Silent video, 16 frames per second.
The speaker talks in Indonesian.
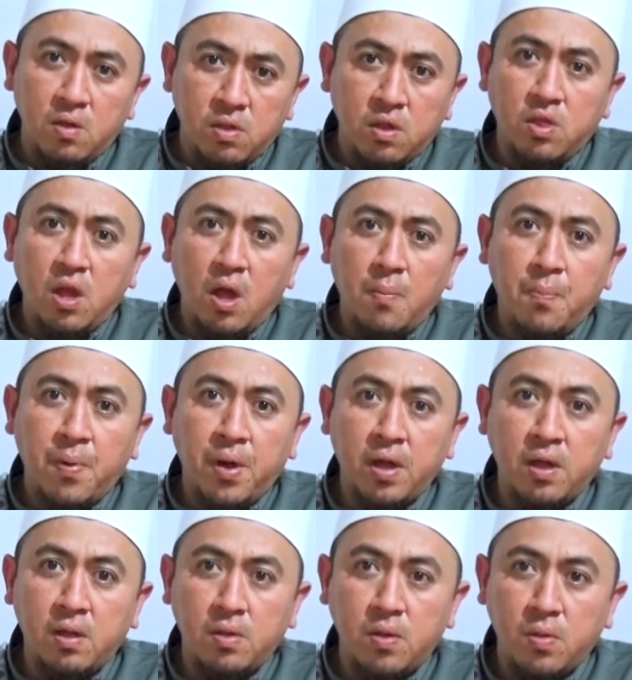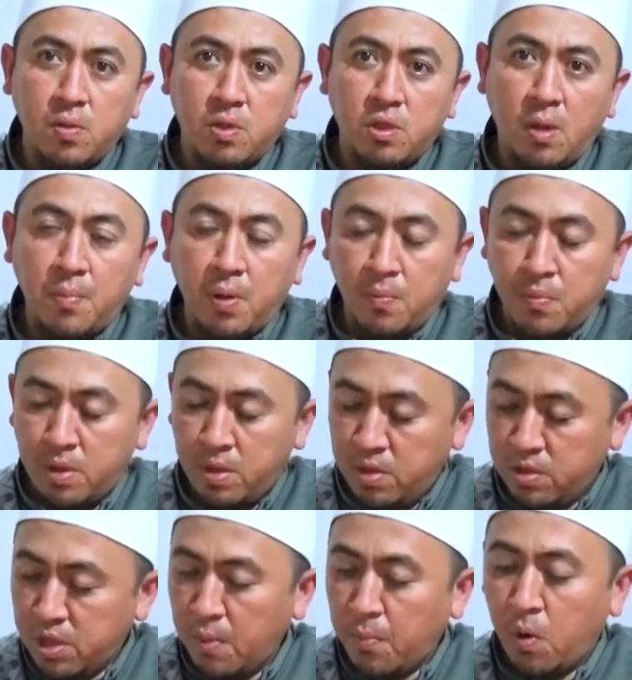tercapai sampai
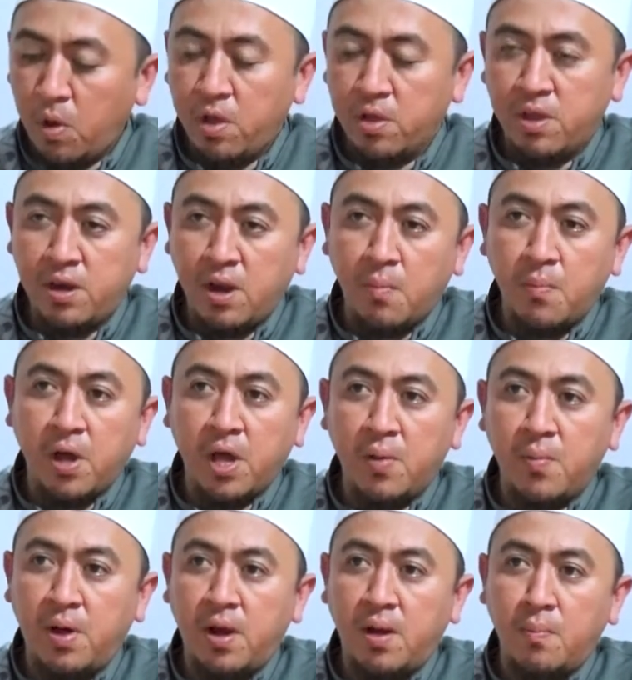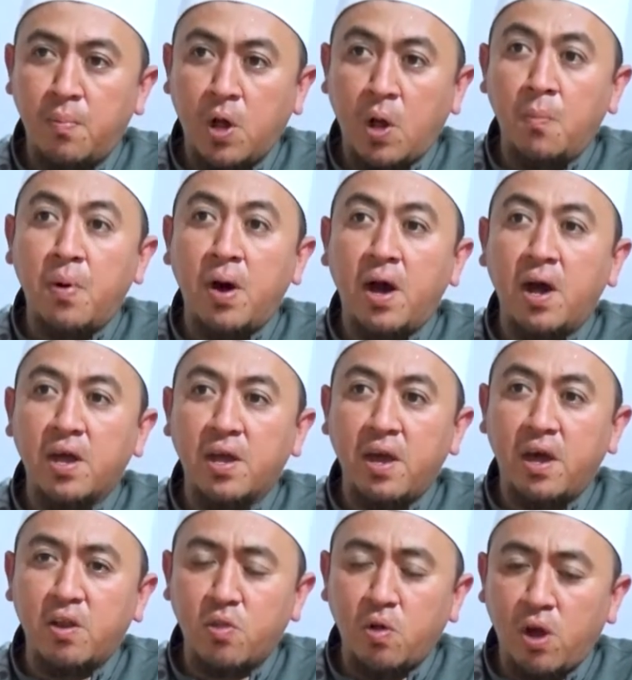bisa pokoknya senang bagaimana
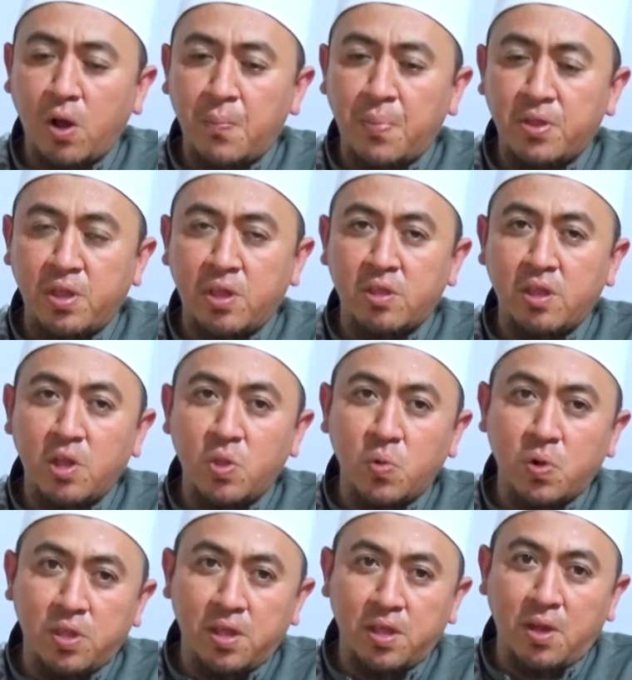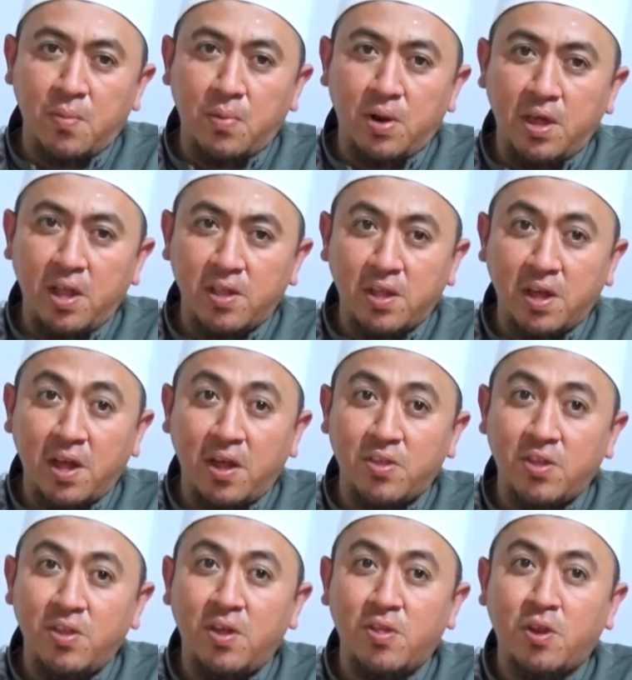kebahagiaan seorang pecinta itu ketika melihat
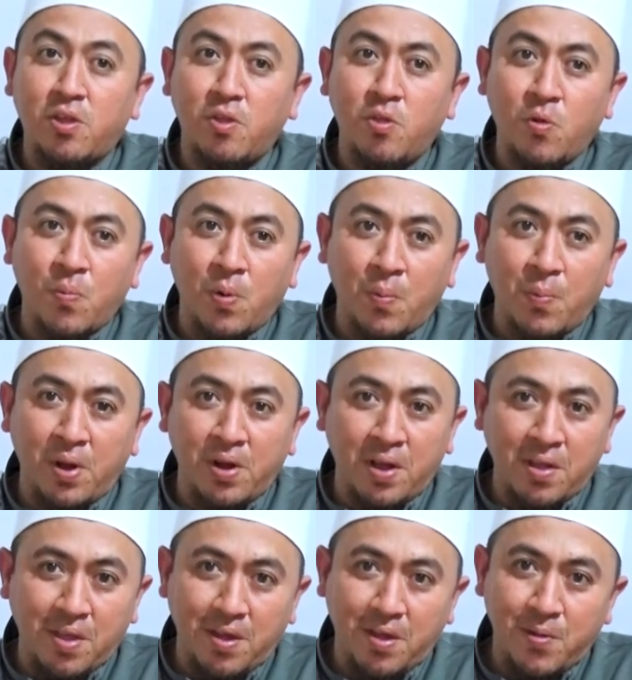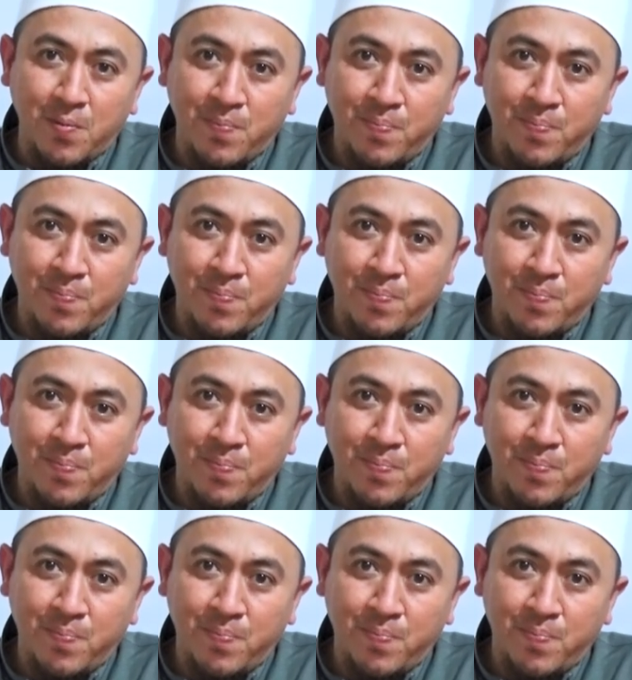kekasihnya tersenyum kepadanya